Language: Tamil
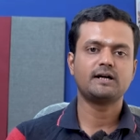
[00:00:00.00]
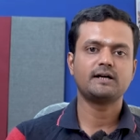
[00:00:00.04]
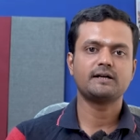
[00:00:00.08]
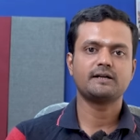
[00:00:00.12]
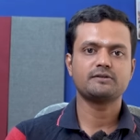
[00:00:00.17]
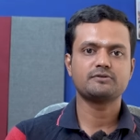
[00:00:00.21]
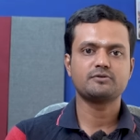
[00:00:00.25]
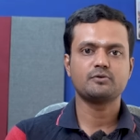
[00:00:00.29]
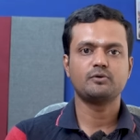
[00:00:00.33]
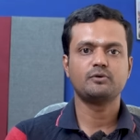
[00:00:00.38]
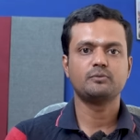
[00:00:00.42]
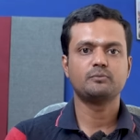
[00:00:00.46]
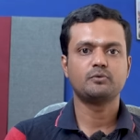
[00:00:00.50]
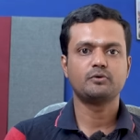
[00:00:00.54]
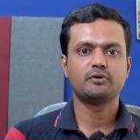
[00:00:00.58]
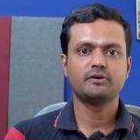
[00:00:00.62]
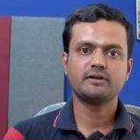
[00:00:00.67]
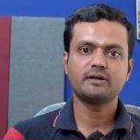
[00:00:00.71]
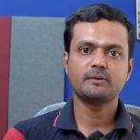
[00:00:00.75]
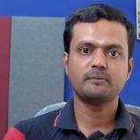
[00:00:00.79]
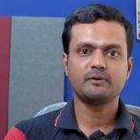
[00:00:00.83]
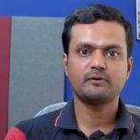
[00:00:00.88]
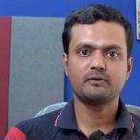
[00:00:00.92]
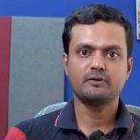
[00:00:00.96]
காட்டி
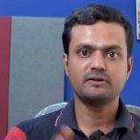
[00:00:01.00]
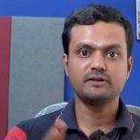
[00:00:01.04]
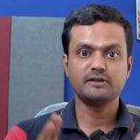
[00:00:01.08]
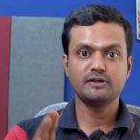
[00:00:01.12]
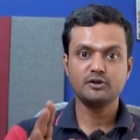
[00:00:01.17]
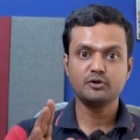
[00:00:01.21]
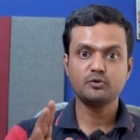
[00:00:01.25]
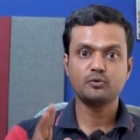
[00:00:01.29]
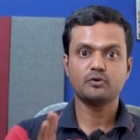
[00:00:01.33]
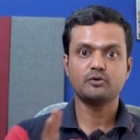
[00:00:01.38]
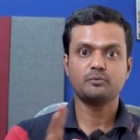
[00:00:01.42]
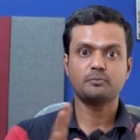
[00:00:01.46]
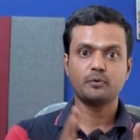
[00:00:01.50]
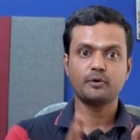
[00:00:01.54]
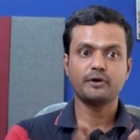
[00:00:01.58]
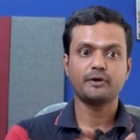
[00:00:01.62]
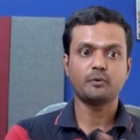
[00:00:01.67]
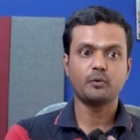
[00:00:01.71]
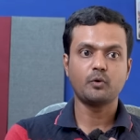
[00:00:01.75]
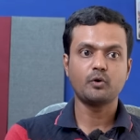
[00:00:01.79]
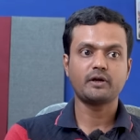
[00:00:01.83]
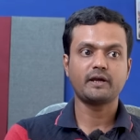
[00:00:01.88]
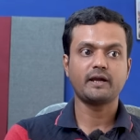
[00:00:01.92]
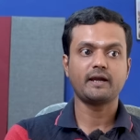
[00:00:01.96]
சொல்லும்பொழுது நமக்கு வந்து இன்னும் அது
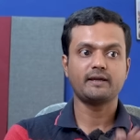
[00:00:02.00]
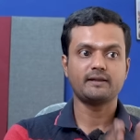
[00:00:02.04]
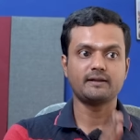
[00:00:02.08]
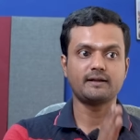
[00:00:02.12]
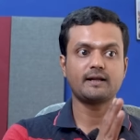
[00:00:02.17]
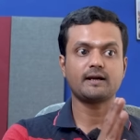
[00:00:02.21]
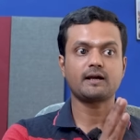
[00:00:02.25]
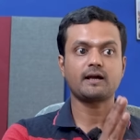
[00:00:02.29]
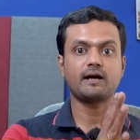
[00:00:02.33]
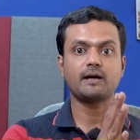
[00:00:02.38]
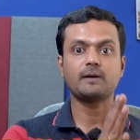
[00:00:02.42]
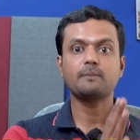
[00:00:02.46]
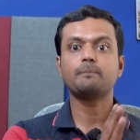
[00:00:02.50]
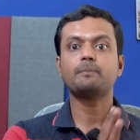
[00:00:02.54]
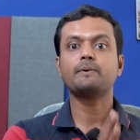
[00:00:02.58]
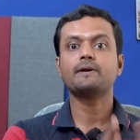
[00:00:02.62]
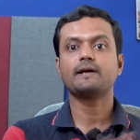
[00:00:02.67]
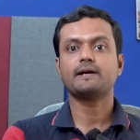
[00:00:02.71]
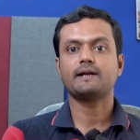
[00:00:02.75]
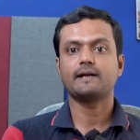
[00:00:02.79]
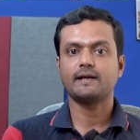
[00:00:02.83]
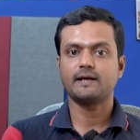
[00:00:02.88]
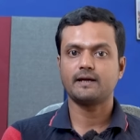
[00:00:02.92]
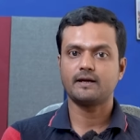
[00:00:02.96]
புரியும் ஓகே இதெல்லாம்
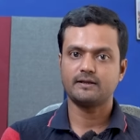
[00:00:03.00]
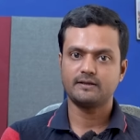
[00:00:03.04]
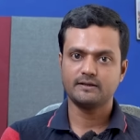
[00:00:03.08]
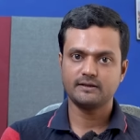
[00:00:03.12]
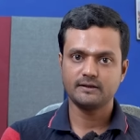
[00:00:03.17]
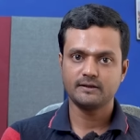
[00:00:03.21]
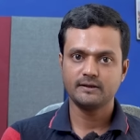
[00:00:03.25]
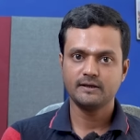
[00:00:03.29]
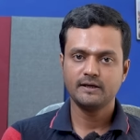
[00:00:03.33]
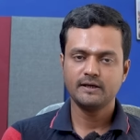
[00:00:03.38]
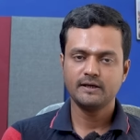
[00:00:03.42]
கற்பனை கிடையாது